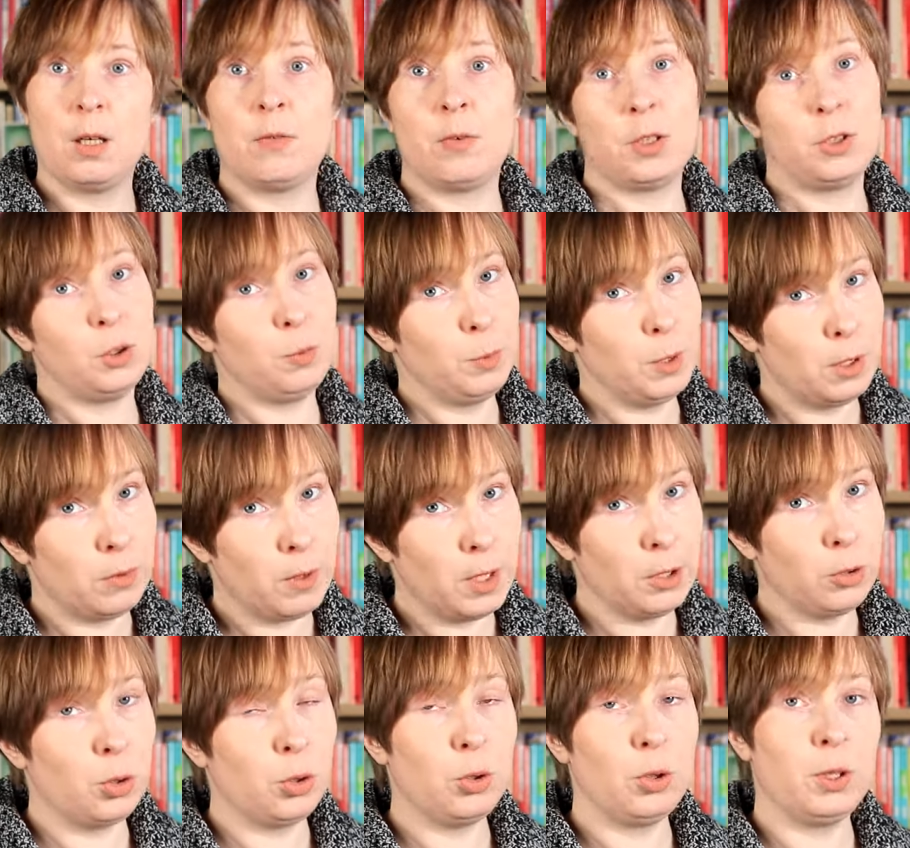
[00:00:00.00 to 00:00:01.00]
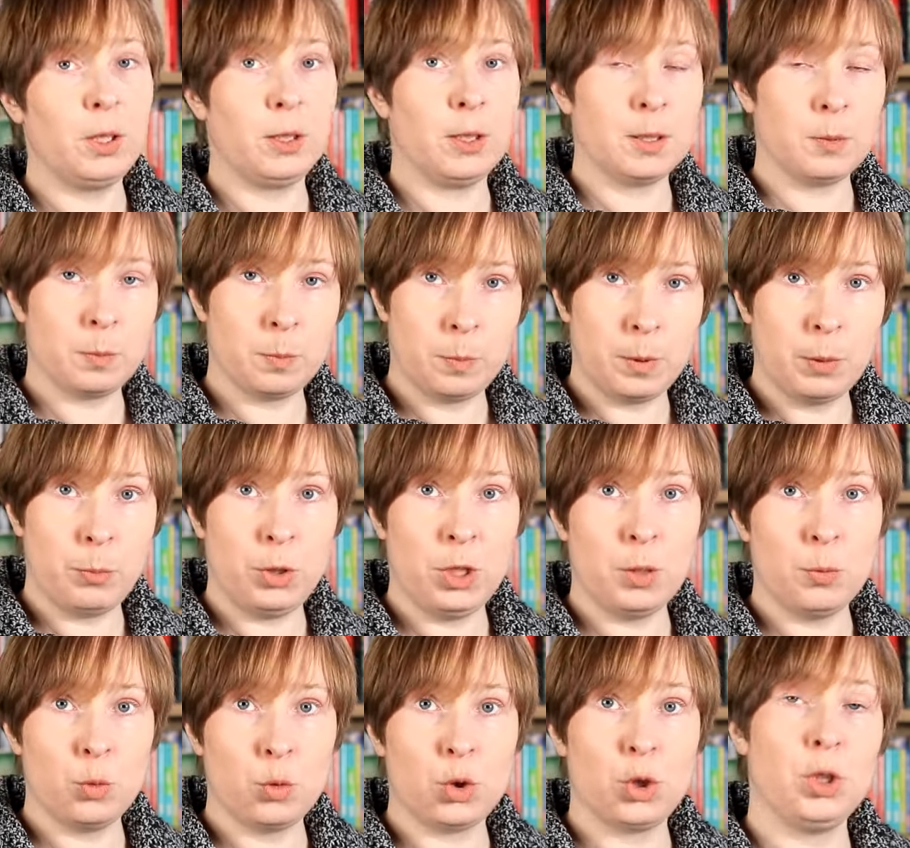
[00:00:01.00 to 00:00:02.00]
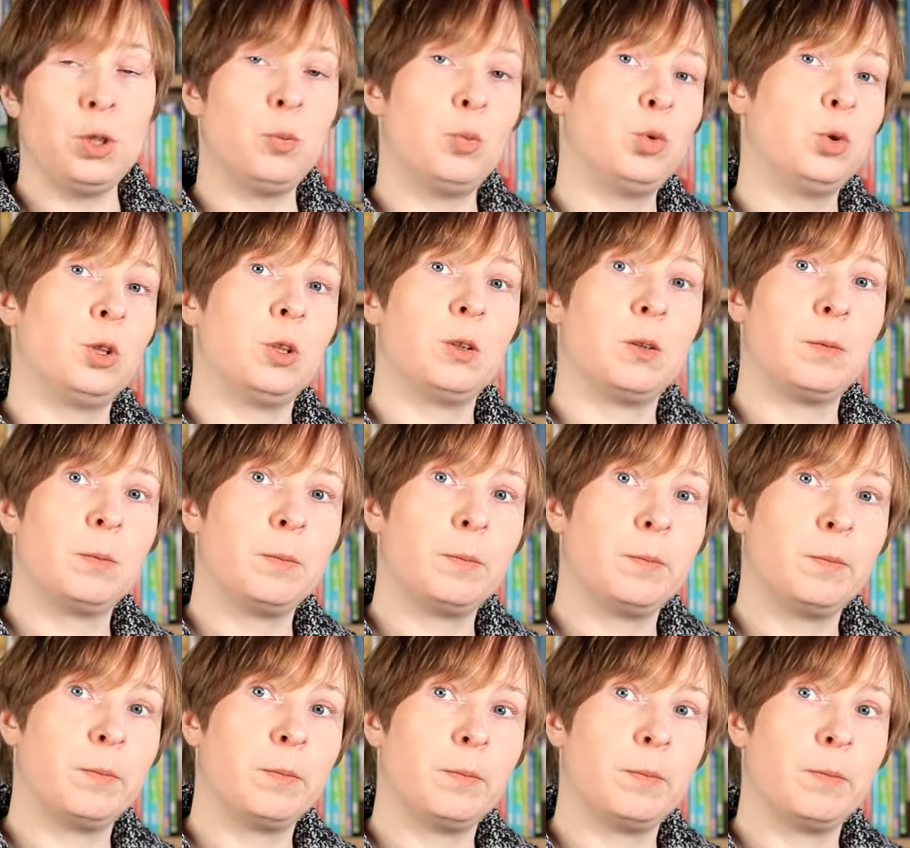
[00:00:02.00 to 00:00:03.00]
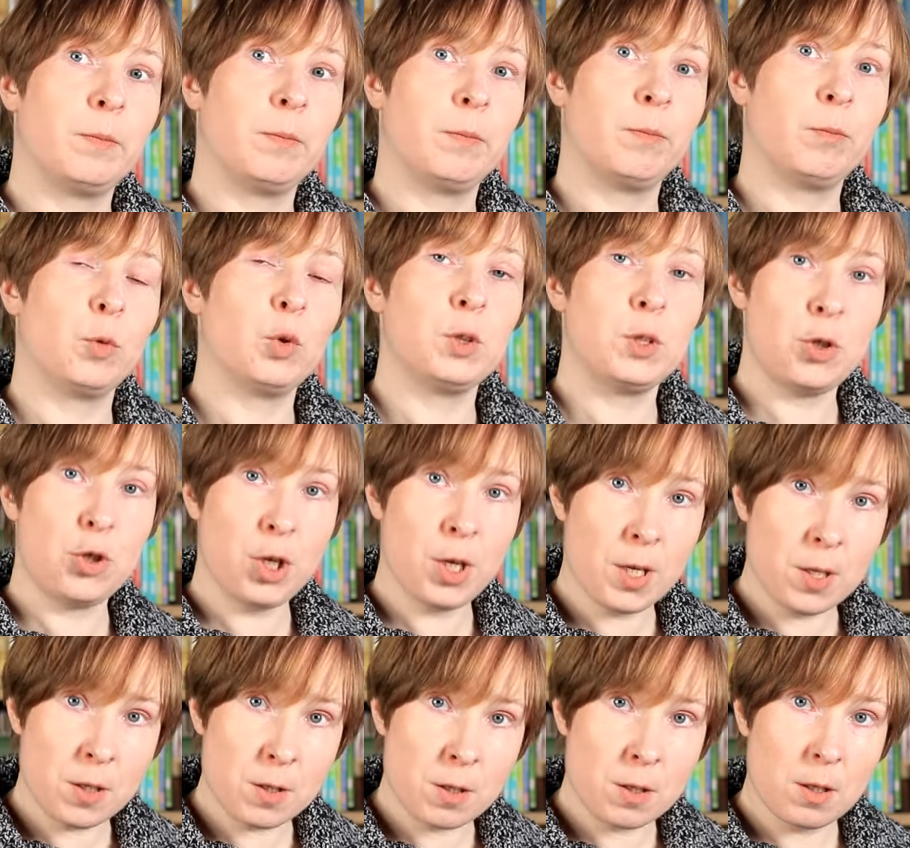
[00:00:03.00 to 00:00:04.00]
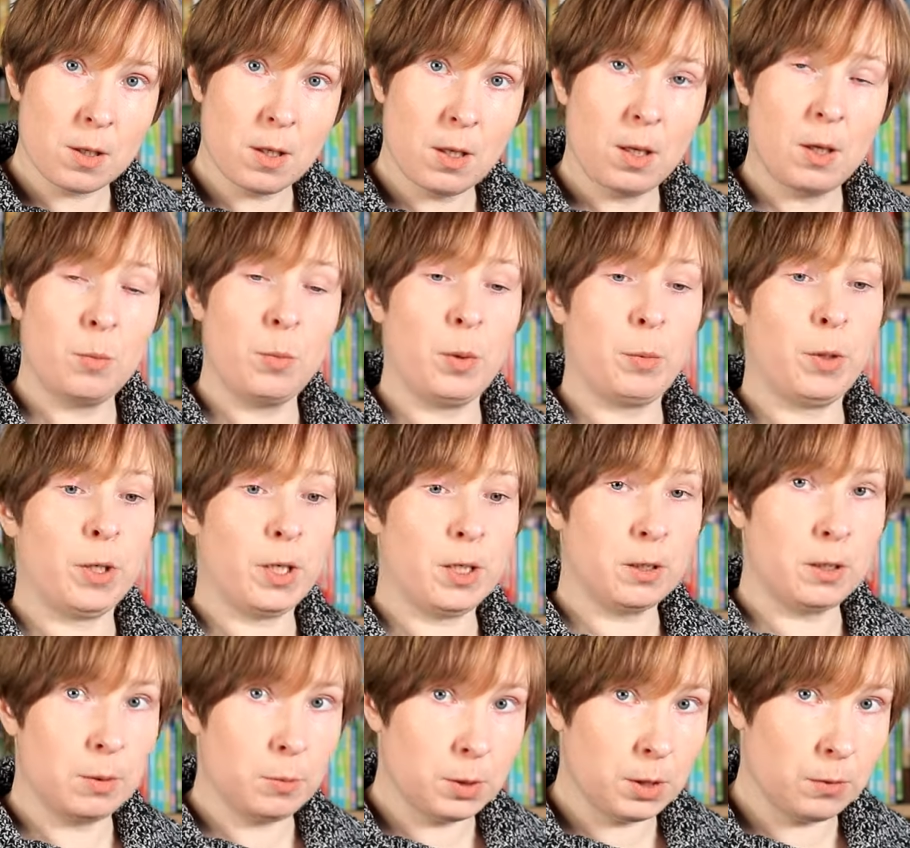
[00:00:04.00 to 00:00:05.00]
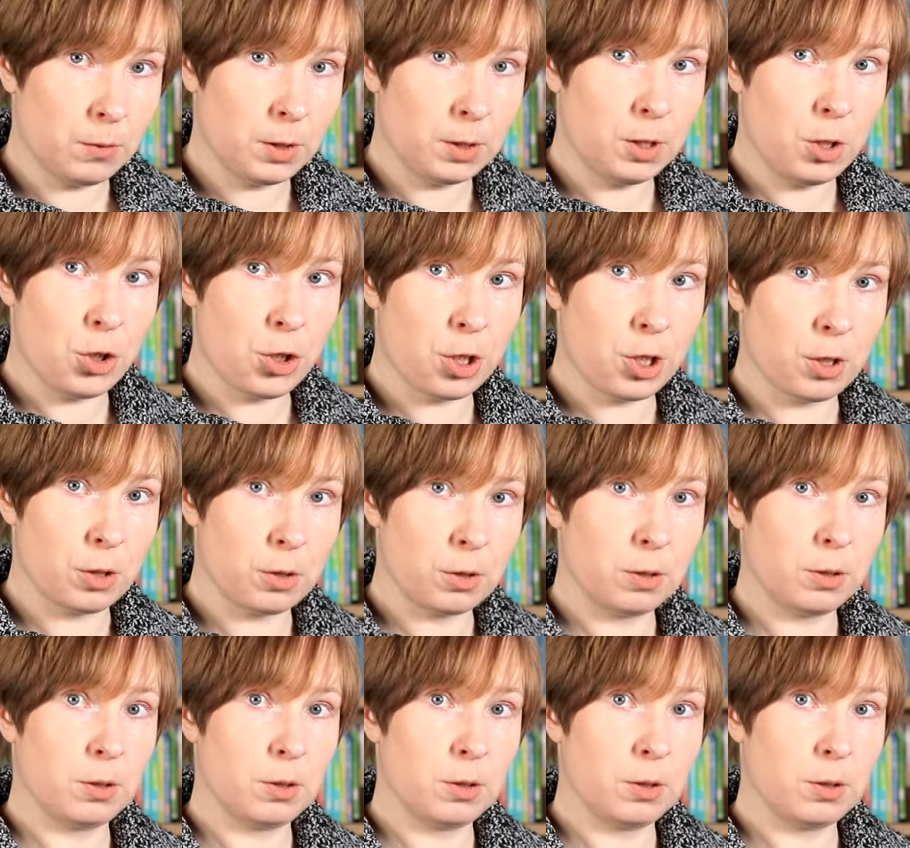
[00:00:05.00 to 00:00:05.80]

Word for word: Войдем в нирвану, оно для нас применимо уже не будет. Но сейчас мы барахтаемся в водичке.